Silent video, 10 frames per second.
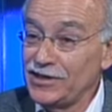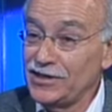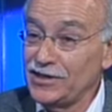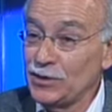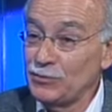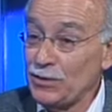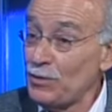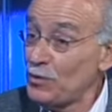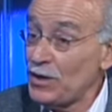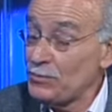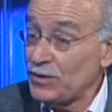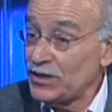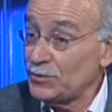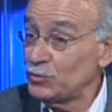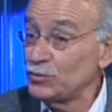y alguna vez puedan
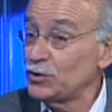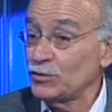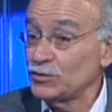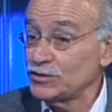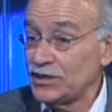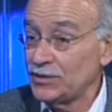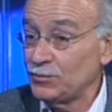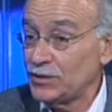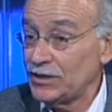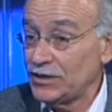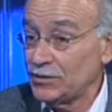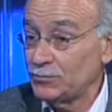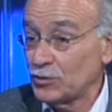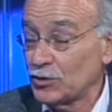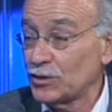perder puntos cuando salen por ahí
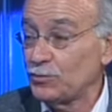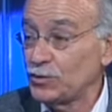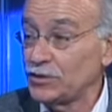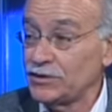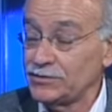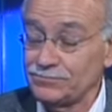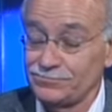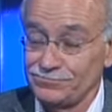como corresponde.